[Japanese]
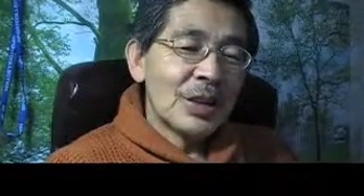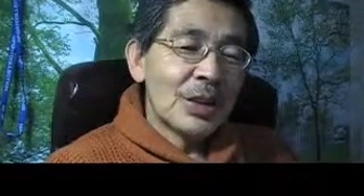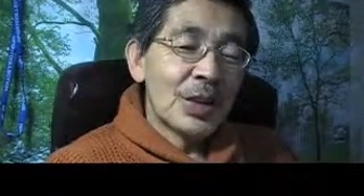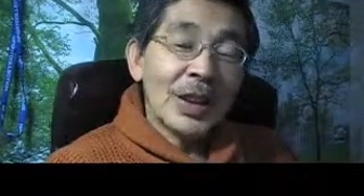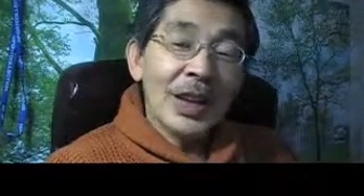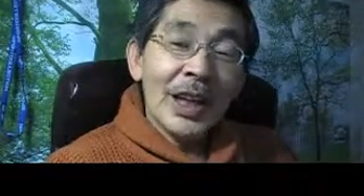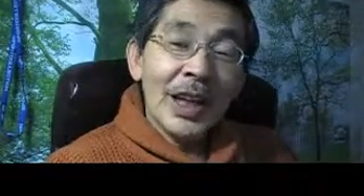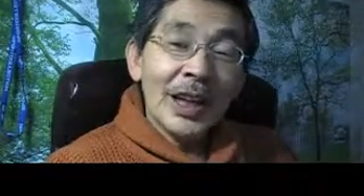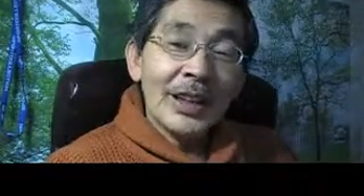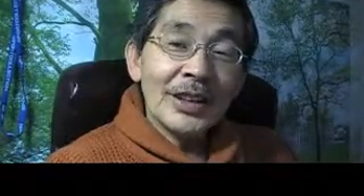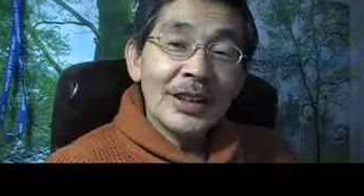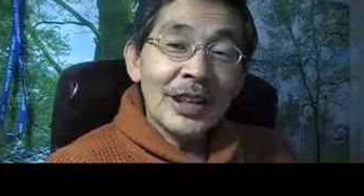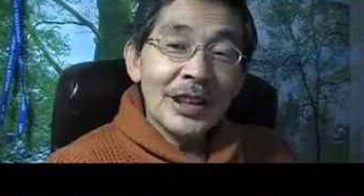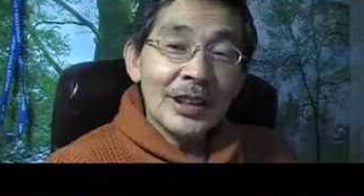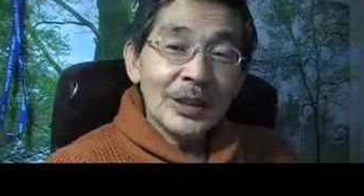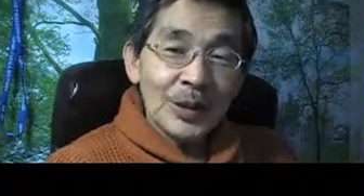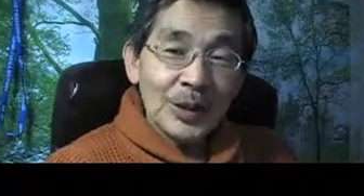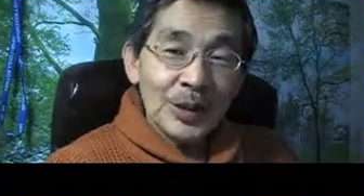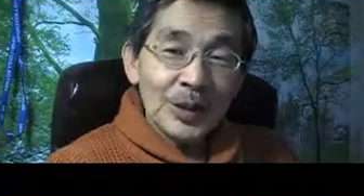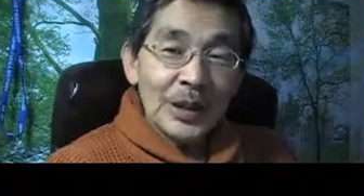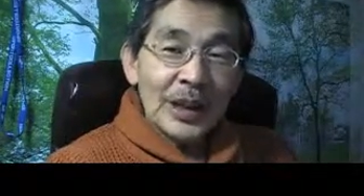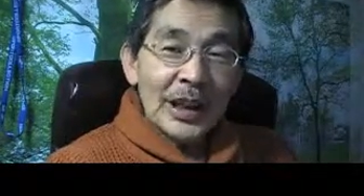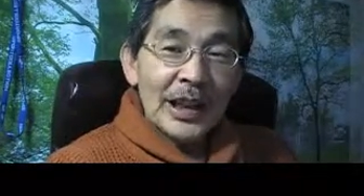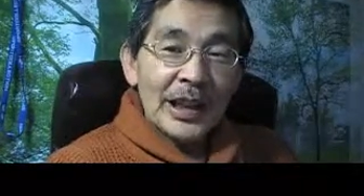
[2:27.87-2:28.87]
これから先
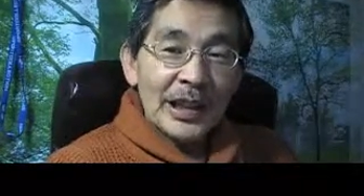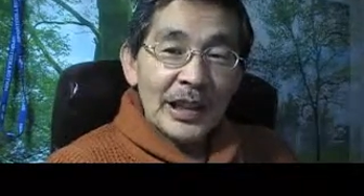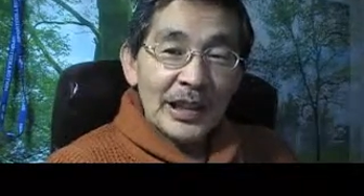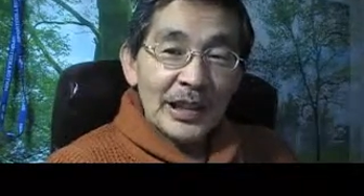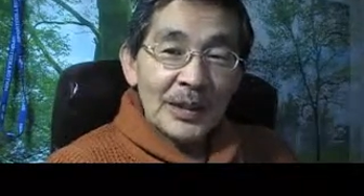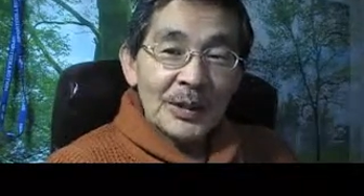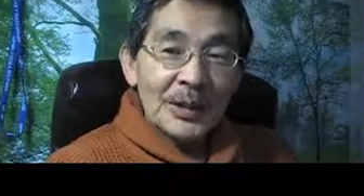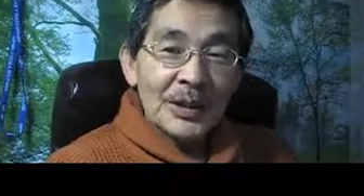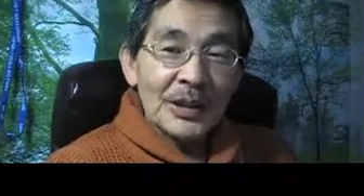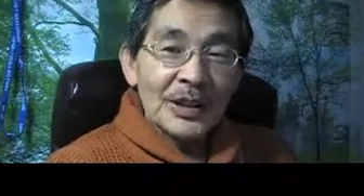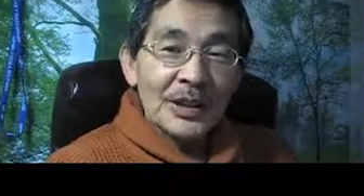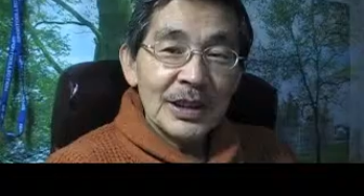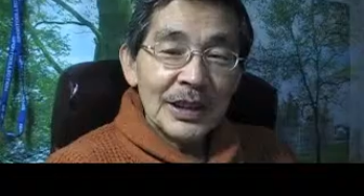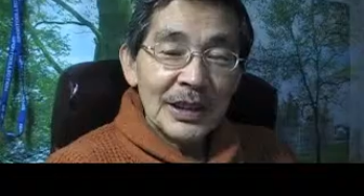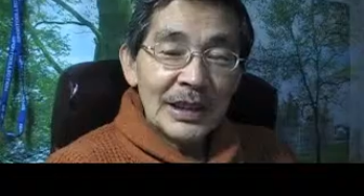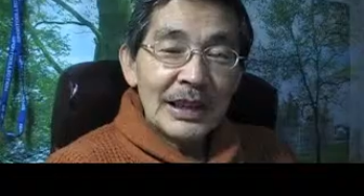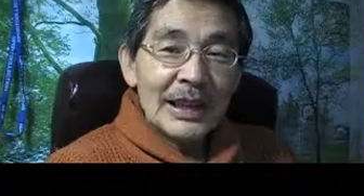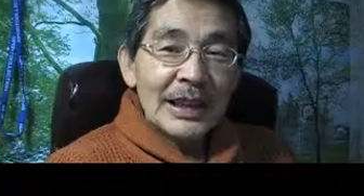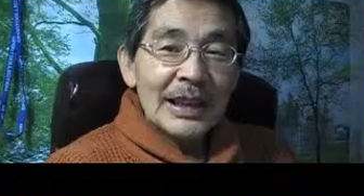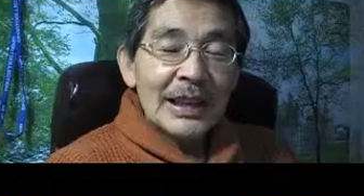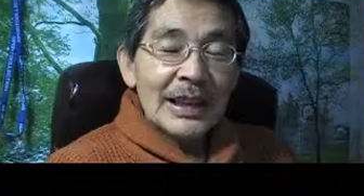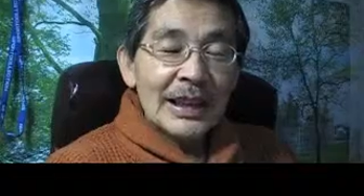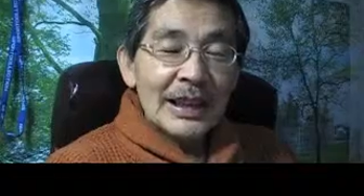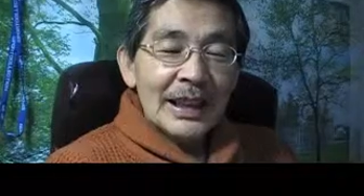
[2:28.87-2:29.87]
のこと考えてきまして
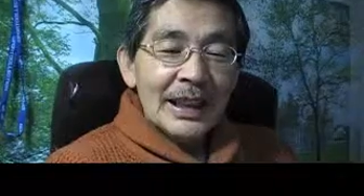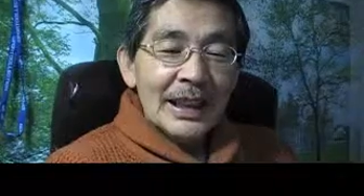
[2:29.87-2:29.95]
ね、